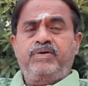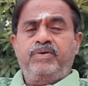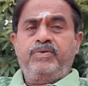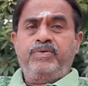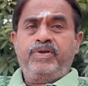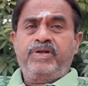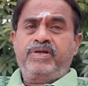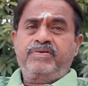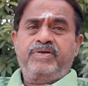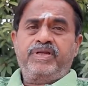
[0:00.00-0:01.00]
ஒரு நூறு
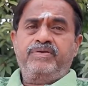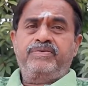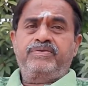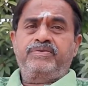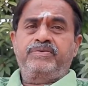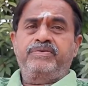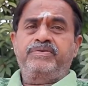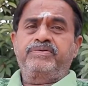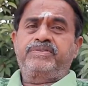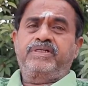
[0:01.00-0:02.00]
லிட்ரு வரைக்கும் கொண்டு
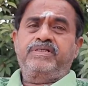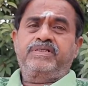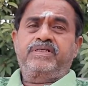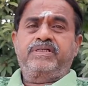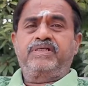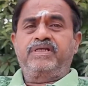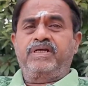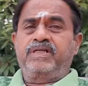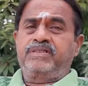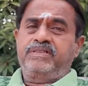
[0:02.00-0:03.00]
வருவேன் சார் கிட்டத்தட்ட
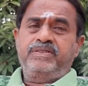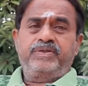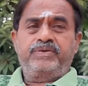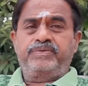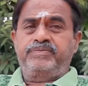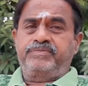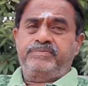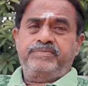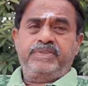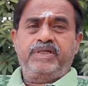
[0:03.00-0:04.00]
எல்லாம் தீந்துடும்
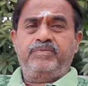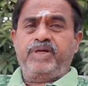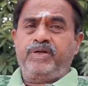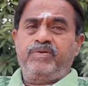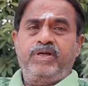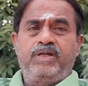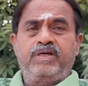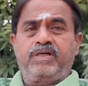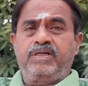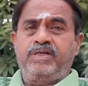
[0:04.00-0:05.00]
ஏழு மணிக்குள்ளே
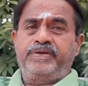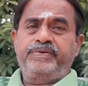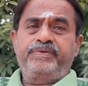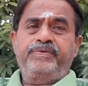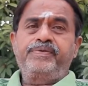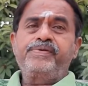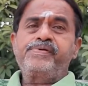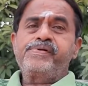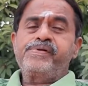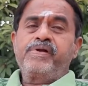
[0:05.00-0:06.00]
எல்லாம் காலி ஆகிடும்
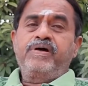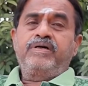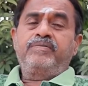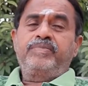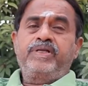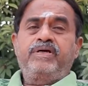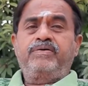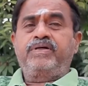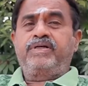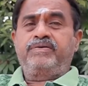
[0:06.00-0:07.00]
என்ன
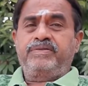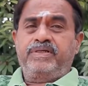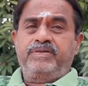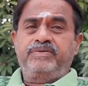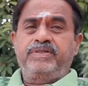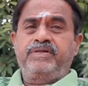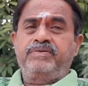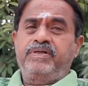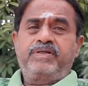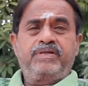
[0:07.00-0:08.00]
ஒரு எழுபது அறுபது
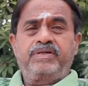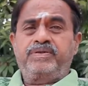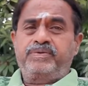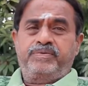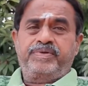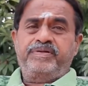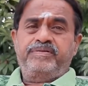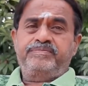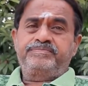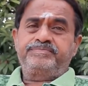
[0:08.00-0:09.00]
எழுபது லிட்ரு இருக்கும் அப்படின்னு